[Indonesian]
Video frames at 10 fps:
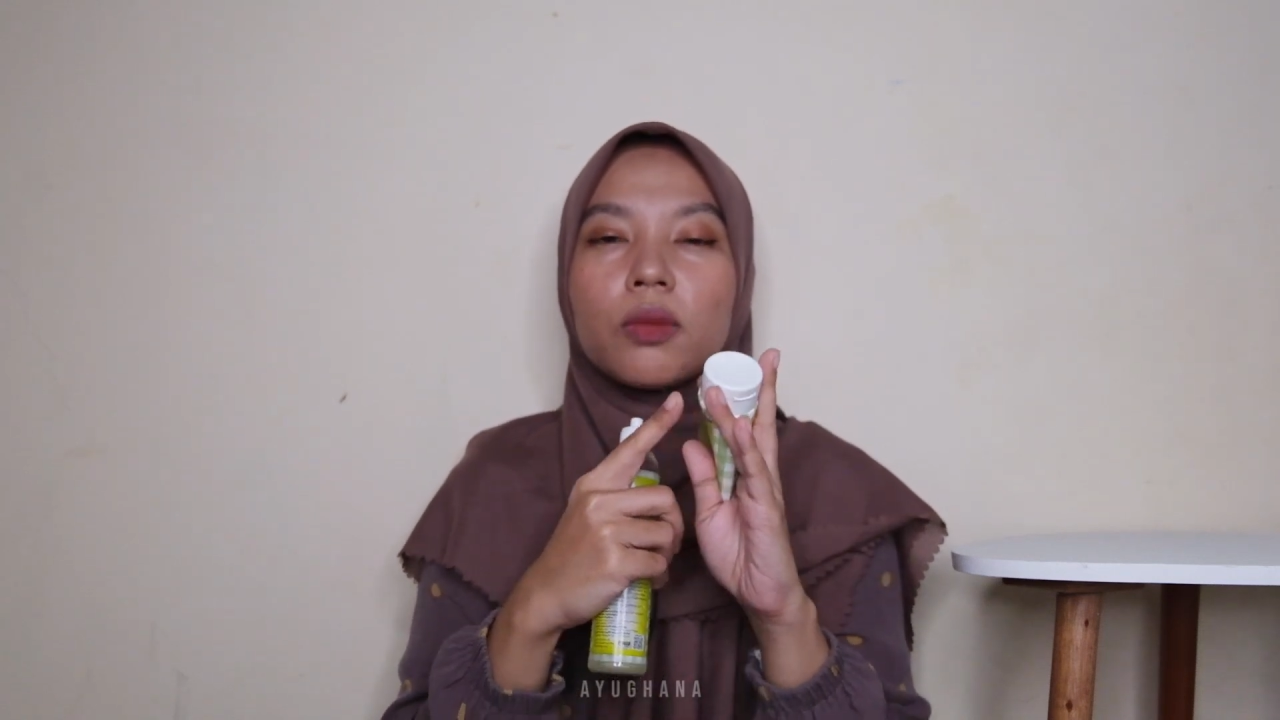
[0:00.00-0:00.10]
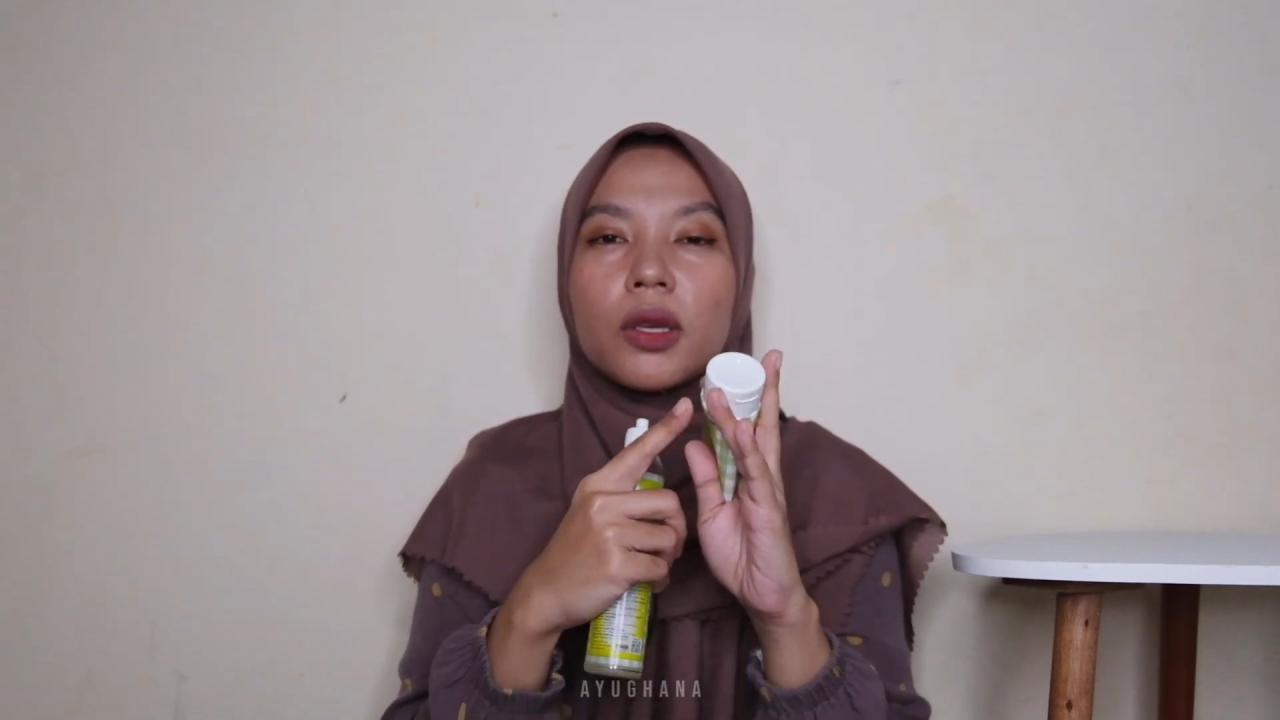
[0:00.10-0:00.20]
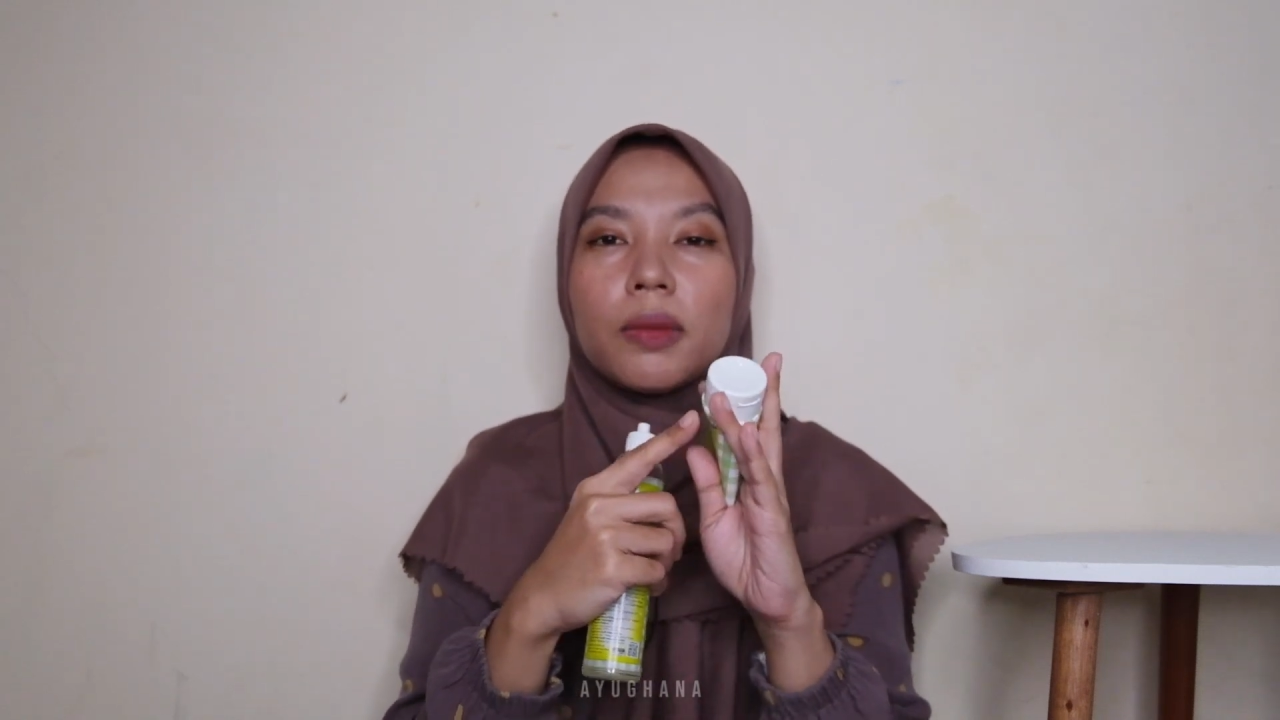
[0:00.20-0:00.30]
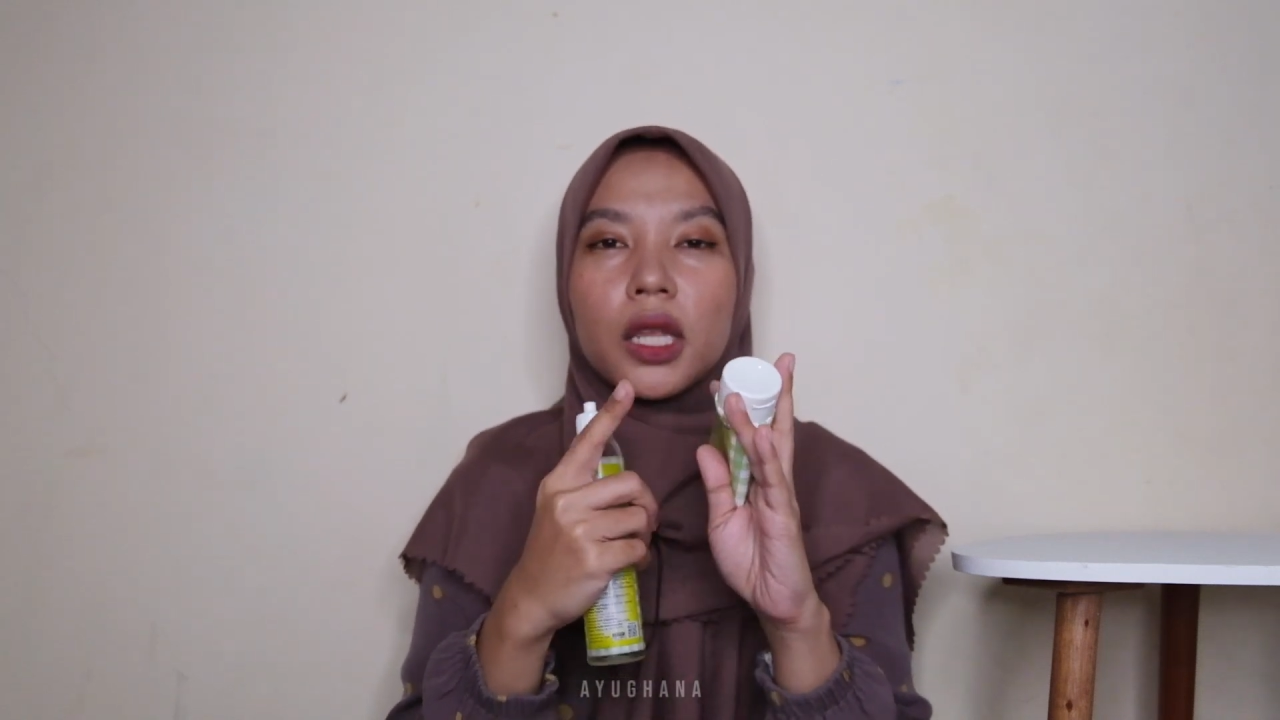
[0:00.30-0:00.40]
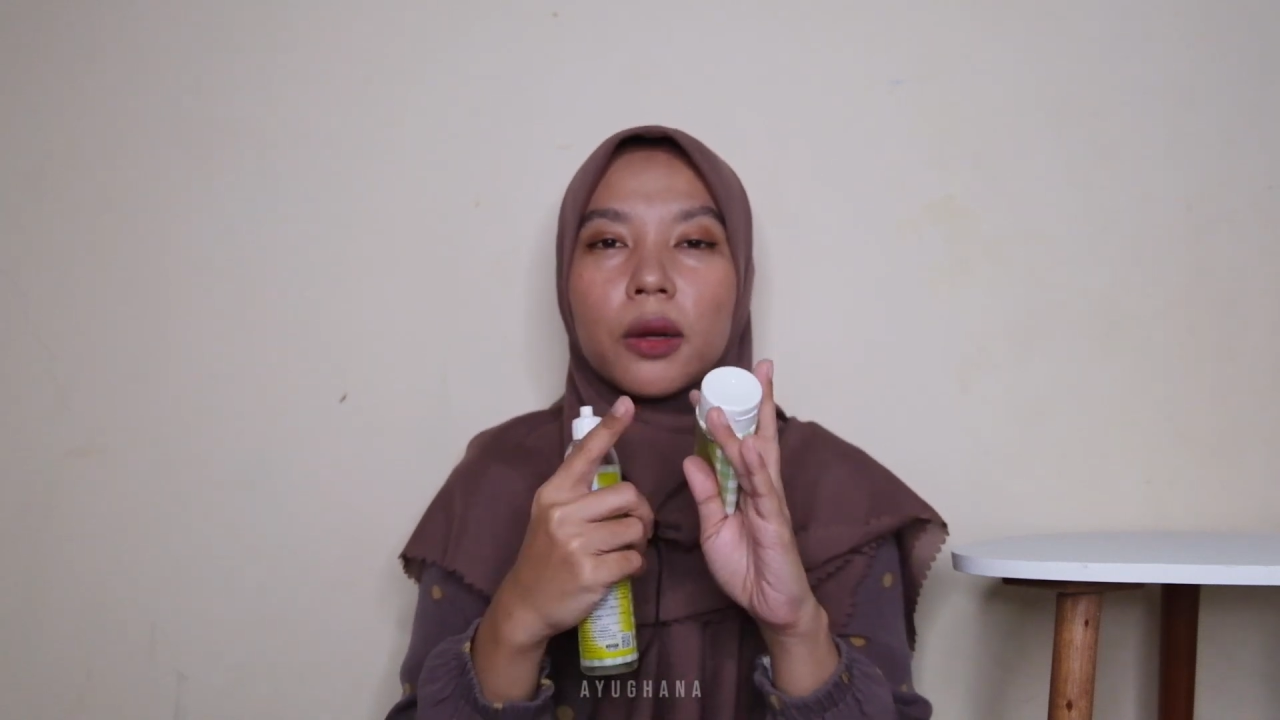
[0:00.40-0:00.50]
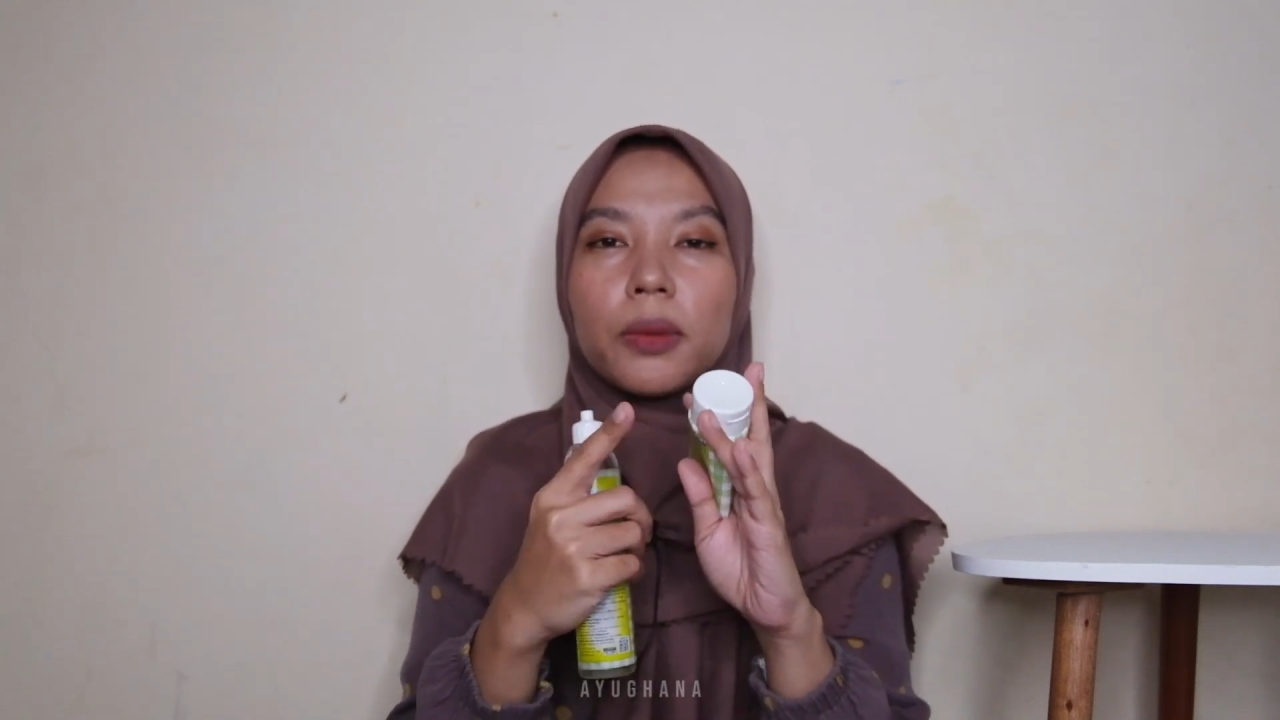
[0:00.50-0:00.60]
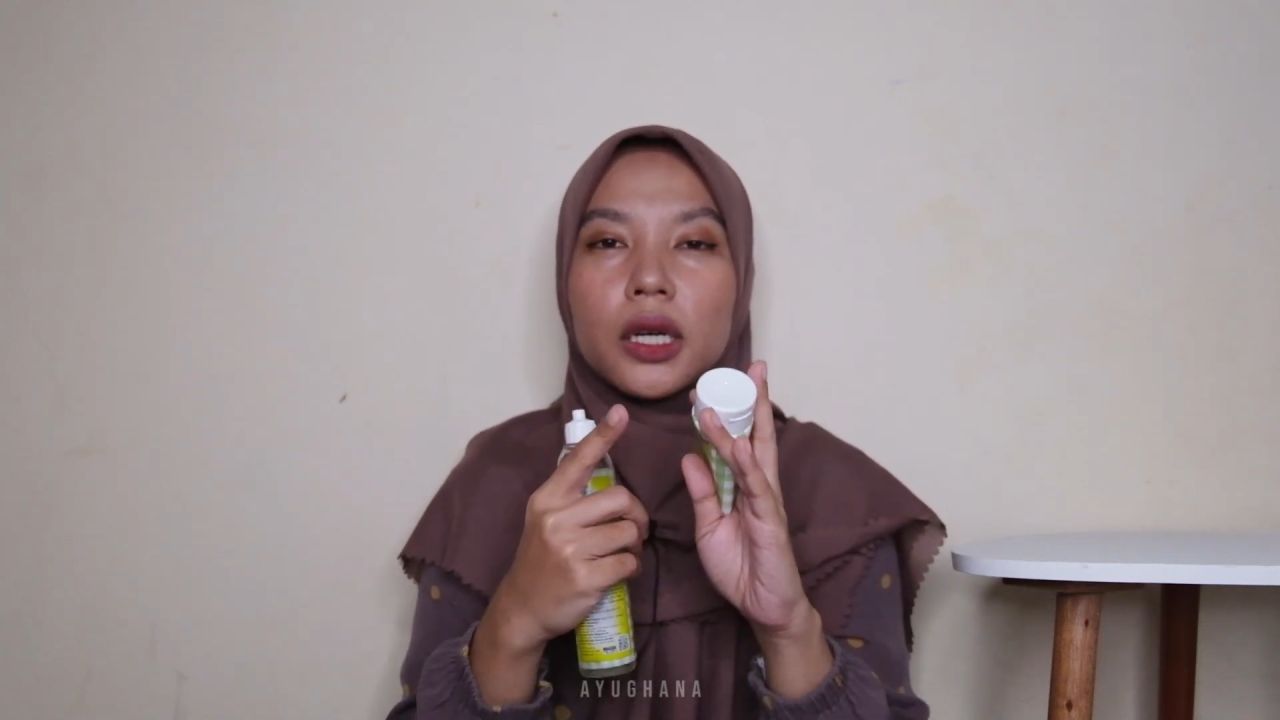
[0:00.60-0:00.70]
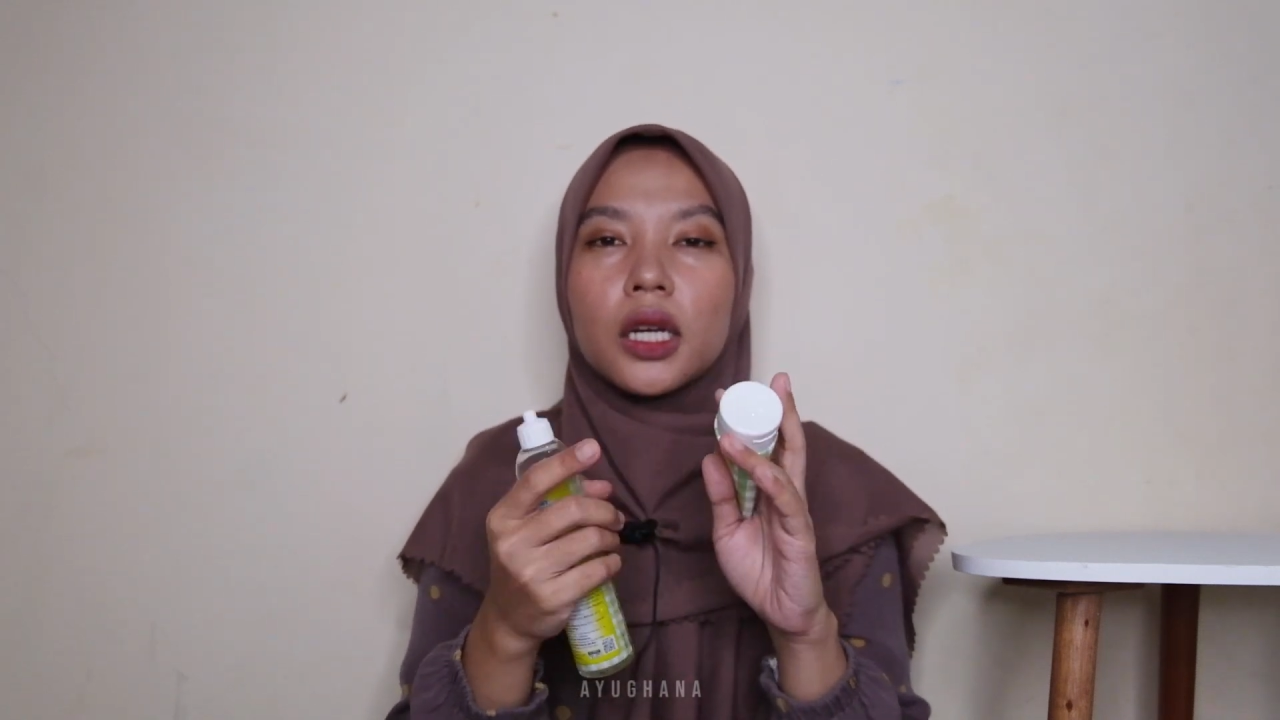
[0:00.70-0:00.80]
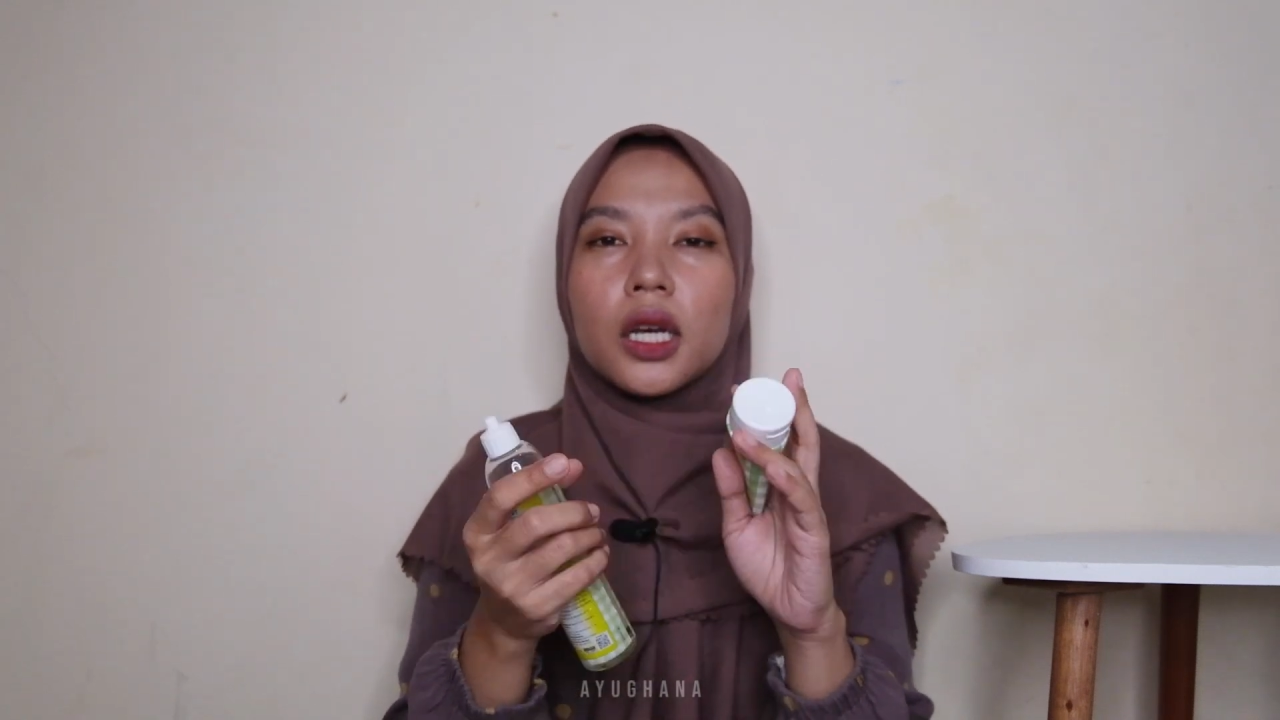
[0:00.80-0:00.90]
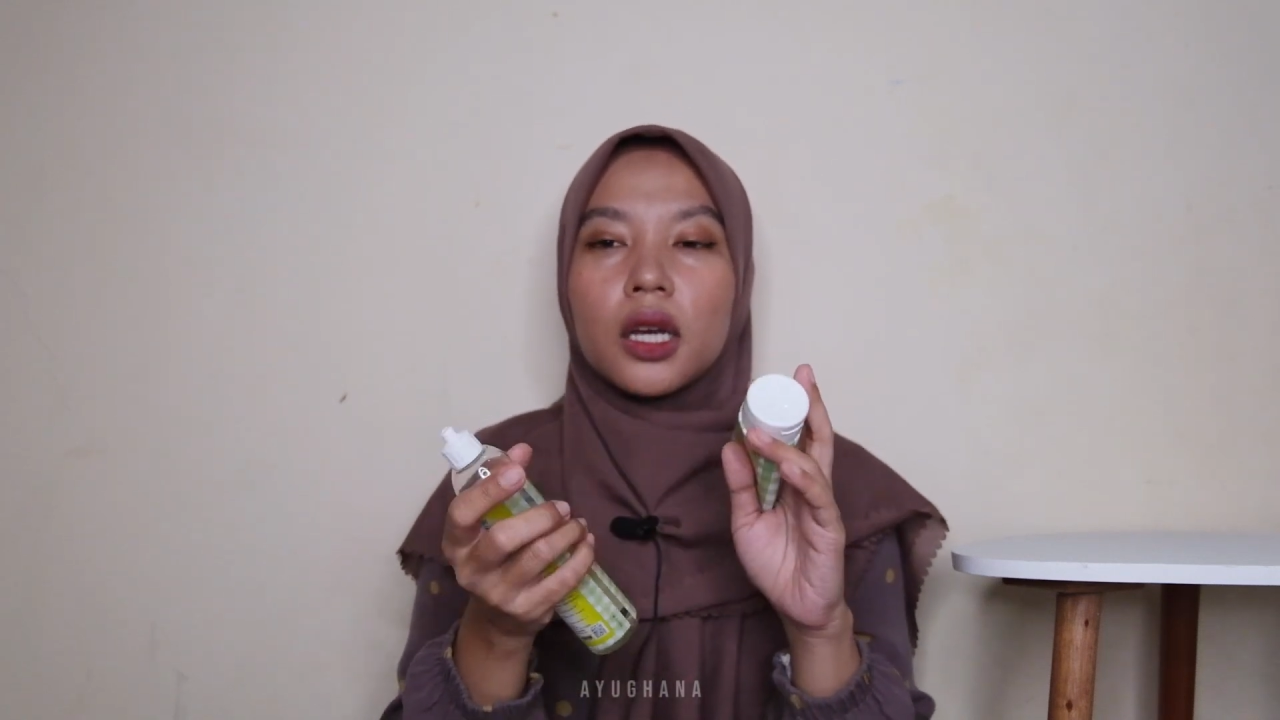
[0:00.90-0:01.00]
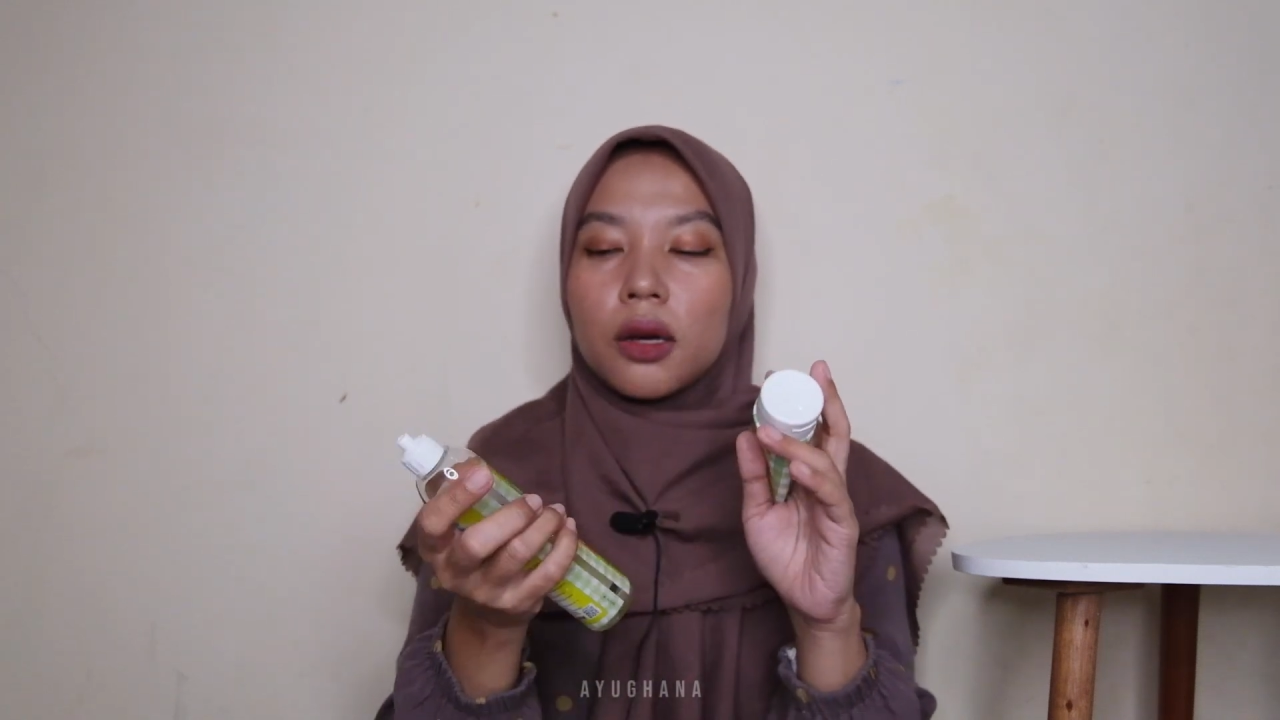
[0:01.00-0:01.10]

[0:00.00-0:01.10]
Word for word: lebih mirip ke